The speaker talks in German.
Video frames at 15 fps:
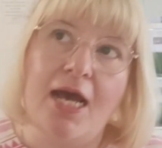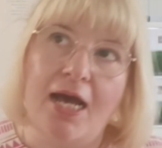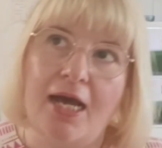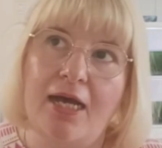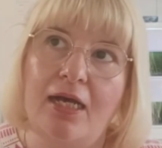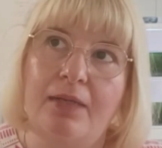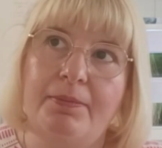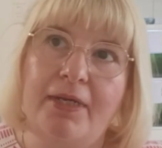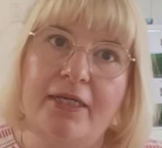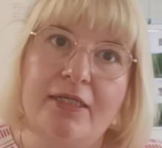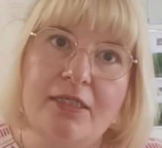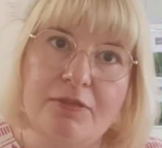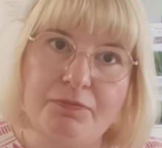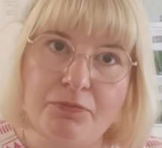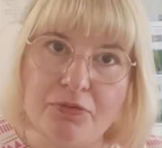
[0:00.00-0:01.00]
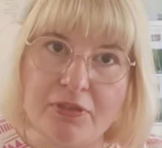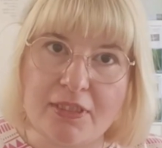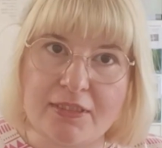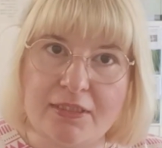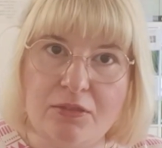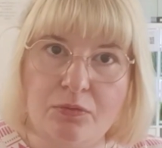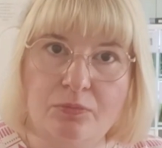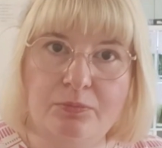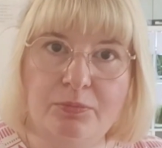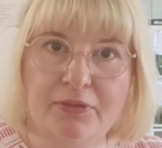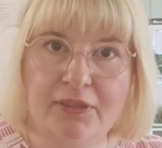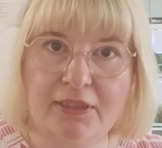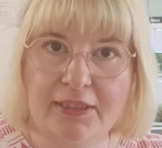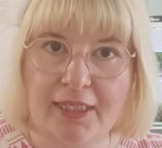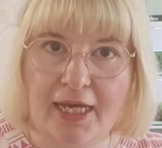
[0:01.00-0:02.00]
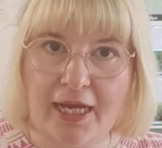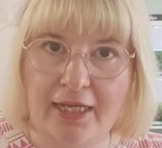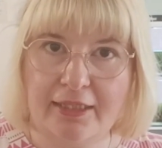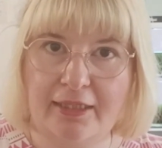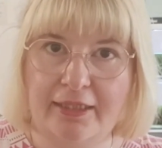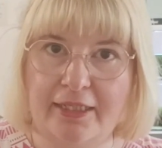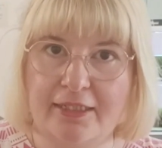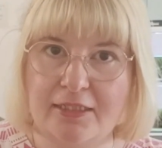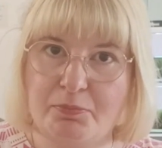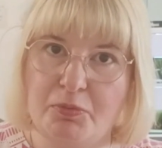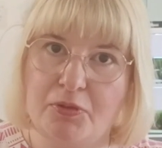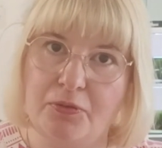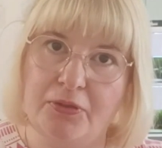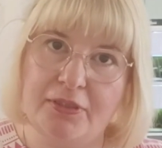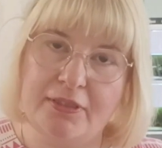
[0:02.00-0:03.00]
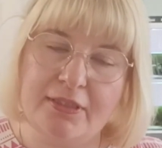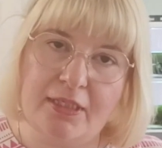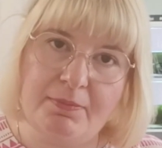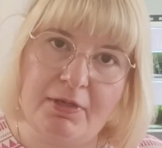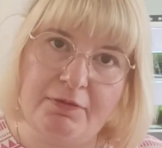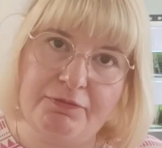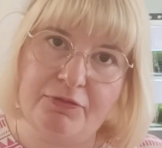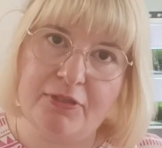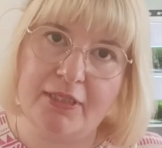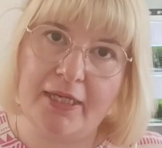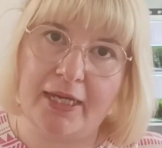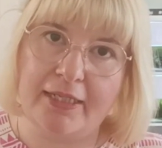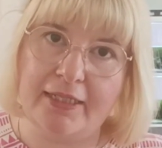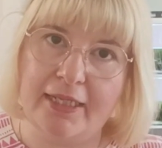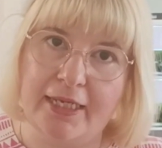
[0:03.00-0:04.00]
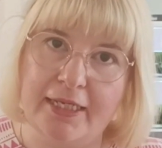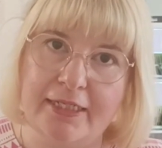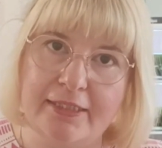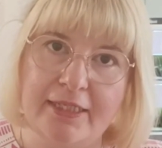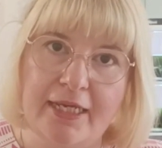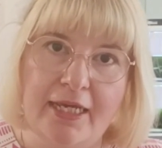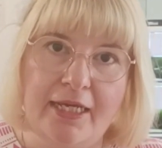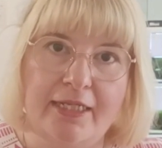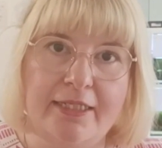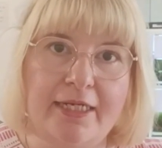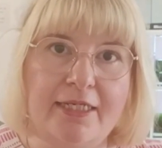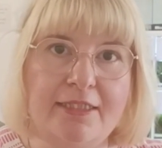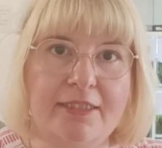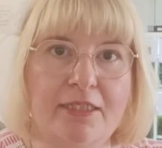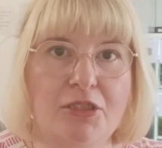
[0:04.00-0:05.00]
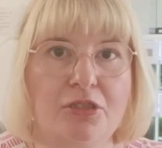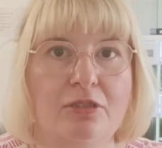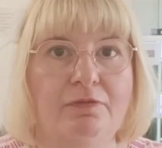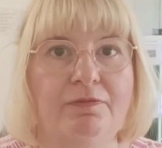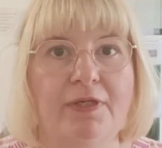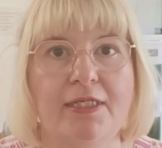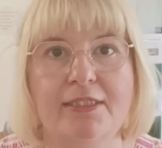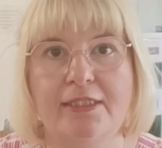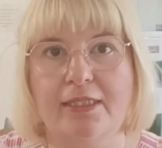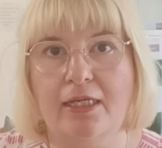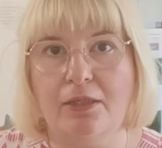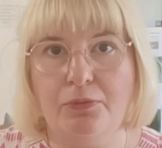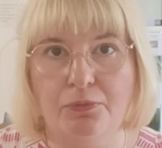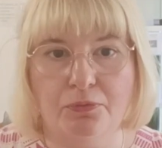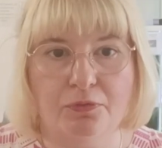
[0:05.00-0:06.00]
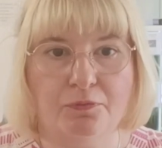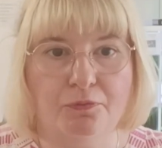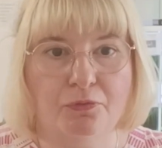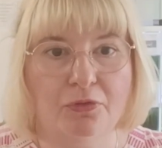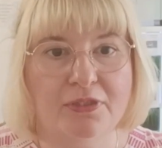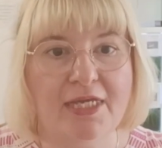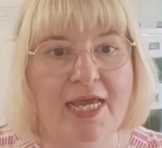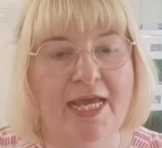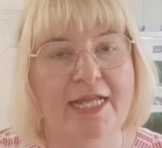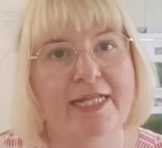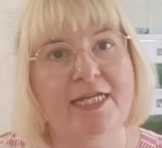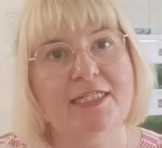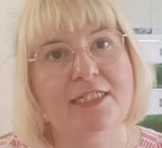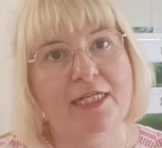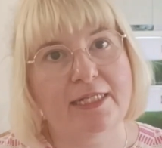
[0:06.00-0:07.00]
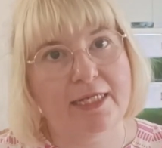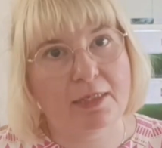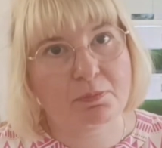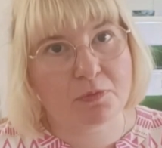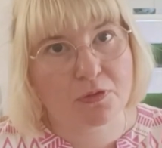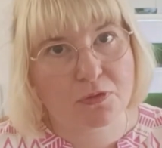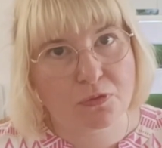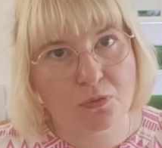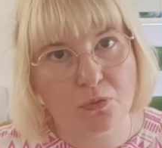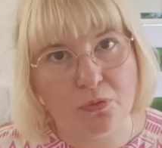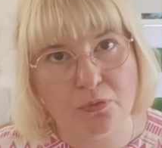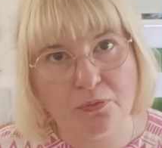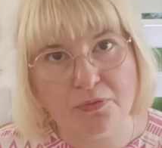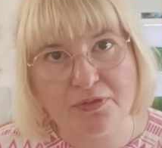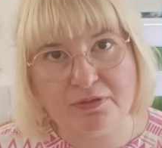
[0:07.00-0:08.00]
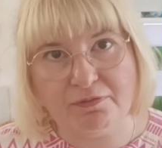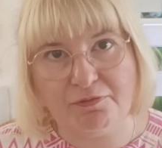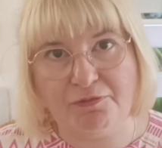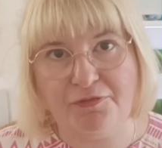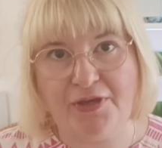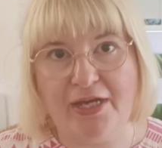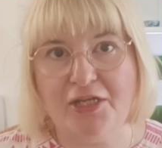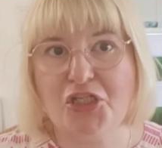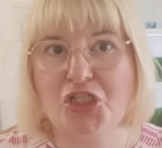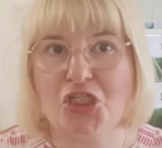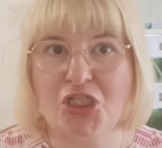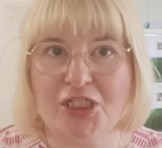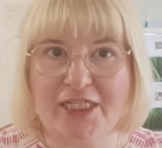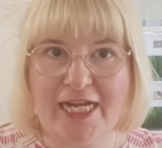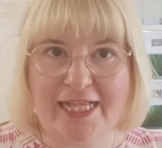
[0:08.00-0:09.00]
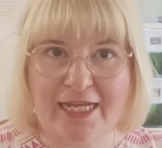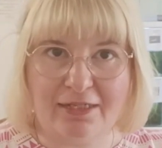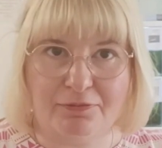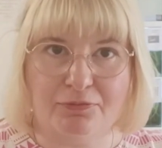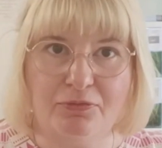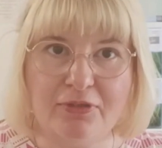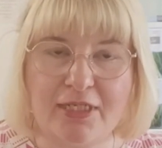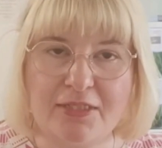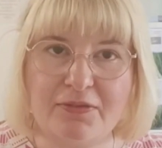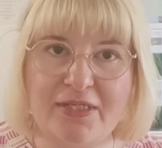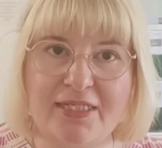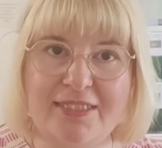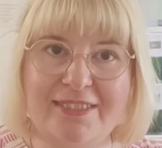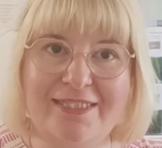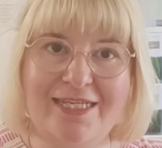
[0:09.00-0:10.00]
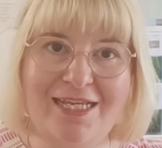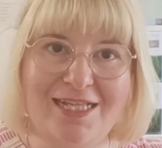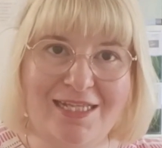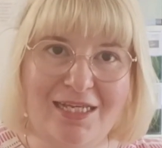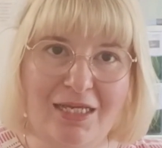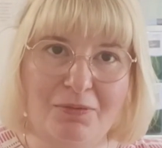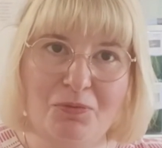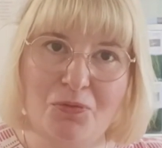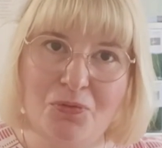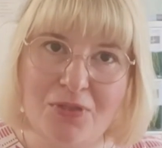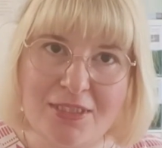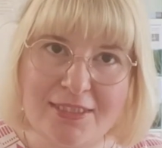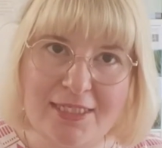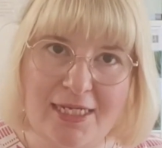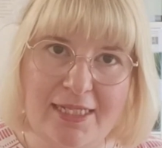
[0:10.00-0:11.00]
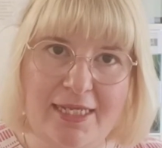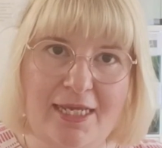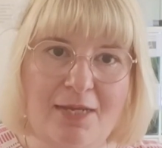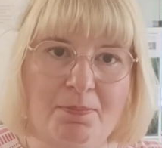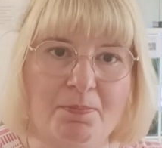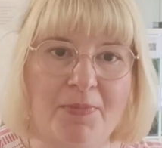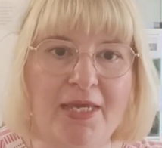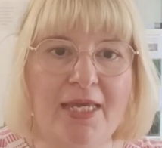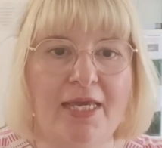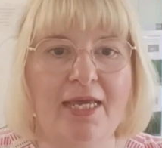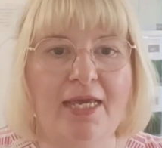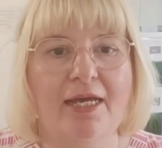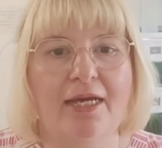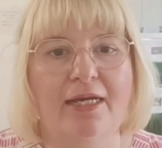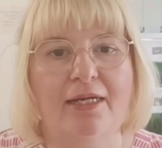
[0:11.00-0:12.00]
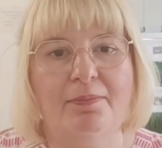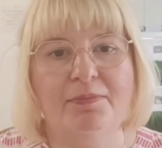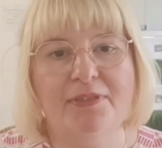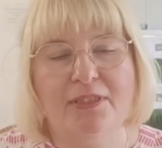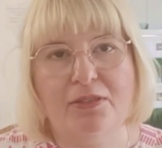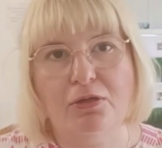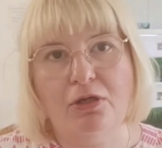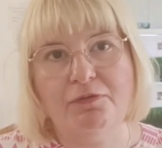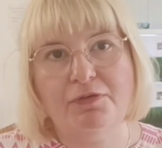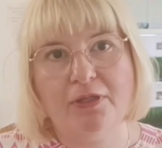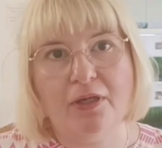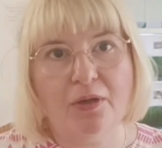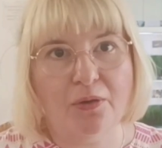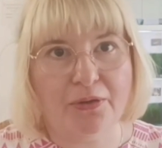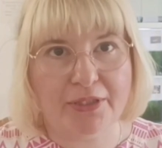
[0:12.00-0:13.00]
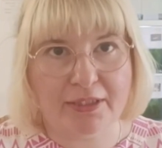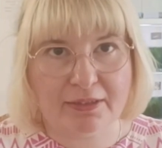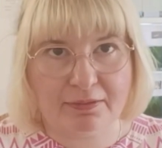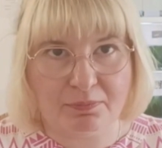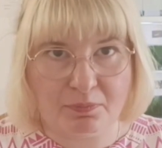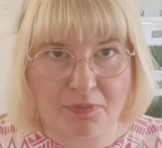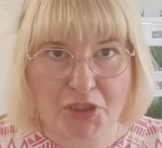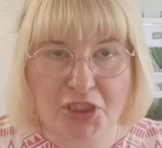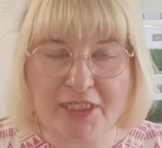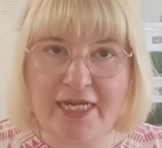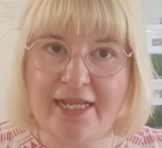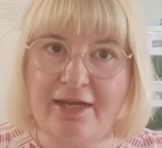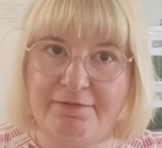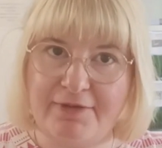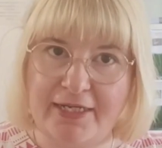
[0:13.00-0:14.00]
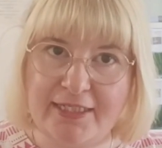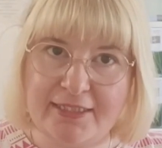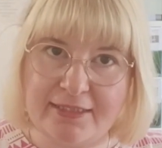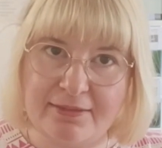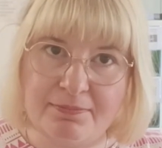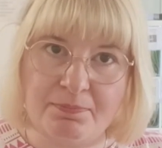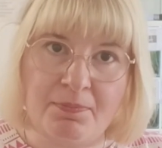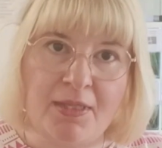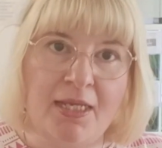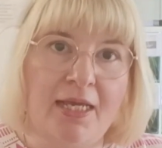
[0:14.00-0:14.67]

Aber ich würde das nicht unbedingt raten, denn es bedeutet immer für die Garnelen, dass der Stoffwechsel erhöht wird, dass der Lebenszyklus verschwindet verschnellert wird, also dass sie äh, kürzer leben, ähm, sich häufiger häuten, schneller wachsen.